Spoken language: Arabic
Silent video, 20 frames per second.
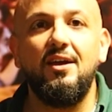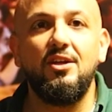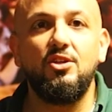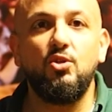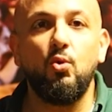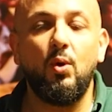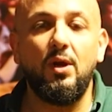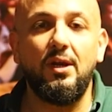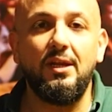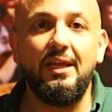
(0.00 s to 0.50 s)

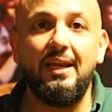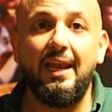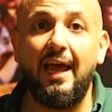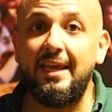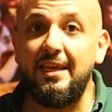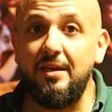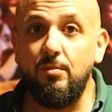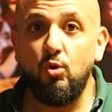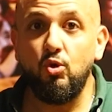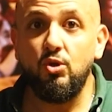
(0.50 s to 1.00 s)
آه،
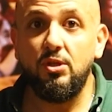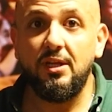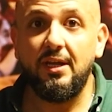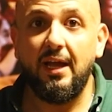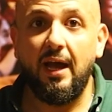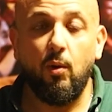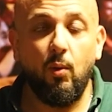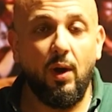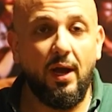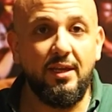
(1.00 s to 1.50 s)
توريه لاي
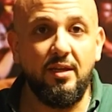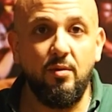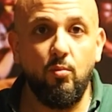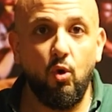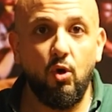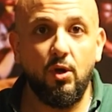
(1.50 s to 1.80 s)
منتج او اي